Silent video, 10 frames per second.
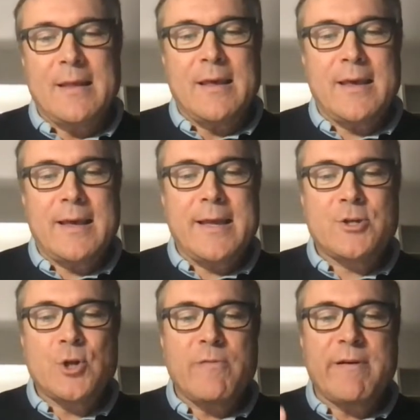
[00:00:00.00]
e
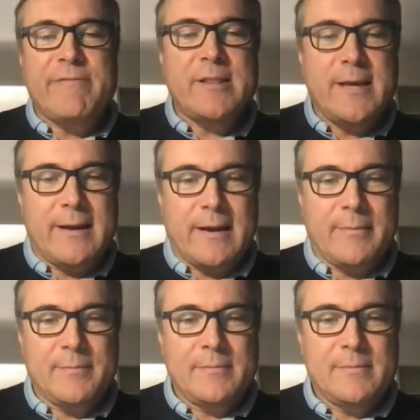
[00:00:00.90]
ce lo fa
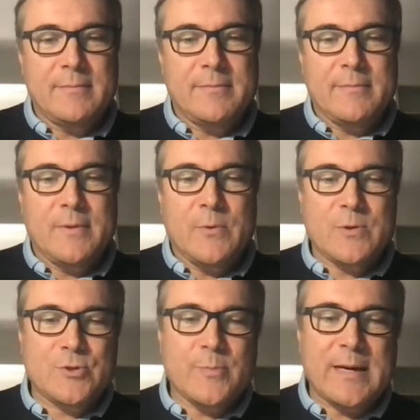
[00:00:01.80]
vedere.
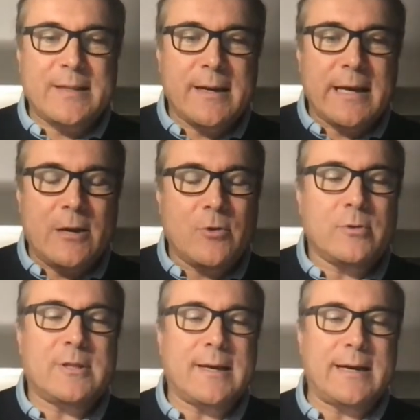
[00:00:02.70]
Questo padre che è
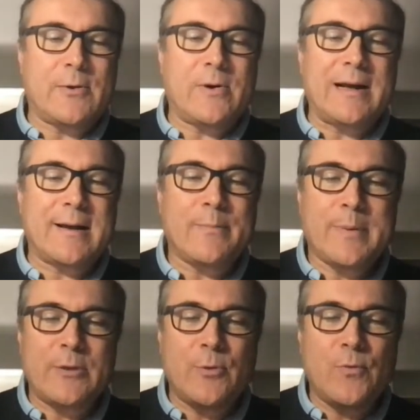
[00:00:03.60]
lontano,
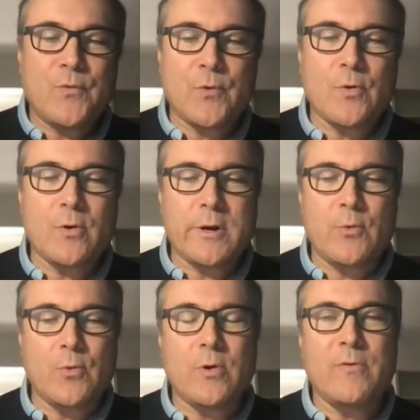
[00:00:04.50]
accampato in un furgone
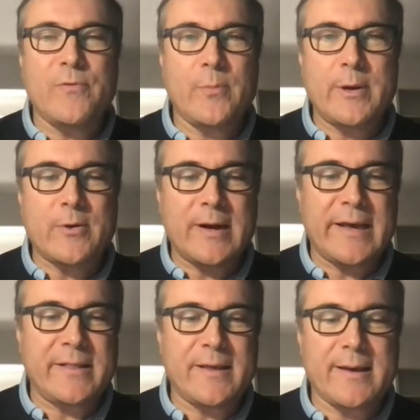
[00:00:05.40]
lungo il fiume
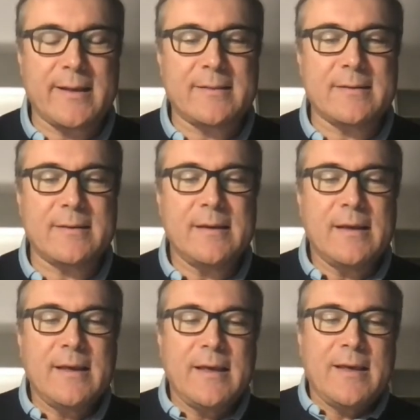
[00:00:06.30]
Connecticut,
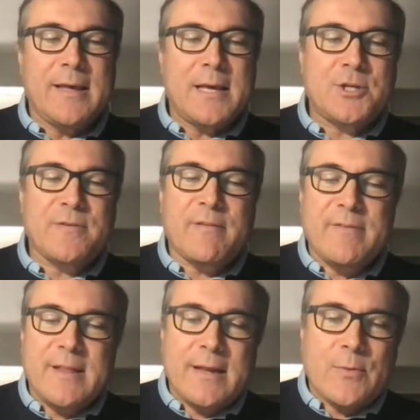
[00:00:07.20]
e ci va a
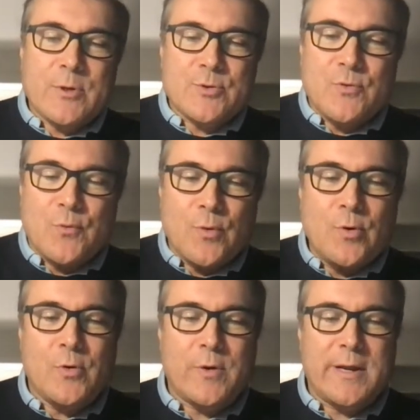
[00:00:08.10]
vedere questo
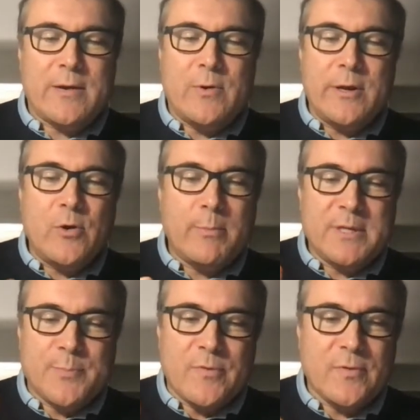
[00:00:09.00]
furgone con le gomme
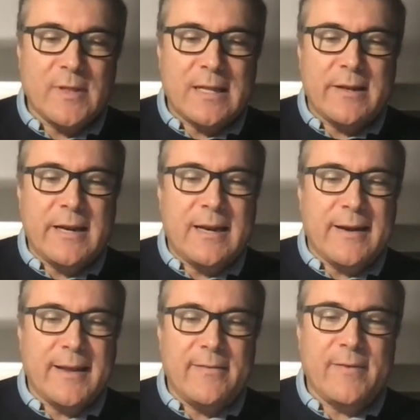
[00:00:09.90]
sprofondate nella
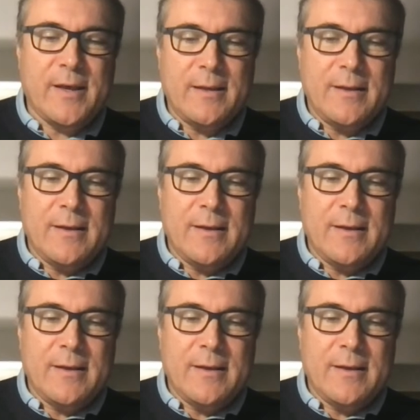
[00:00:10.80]
neve,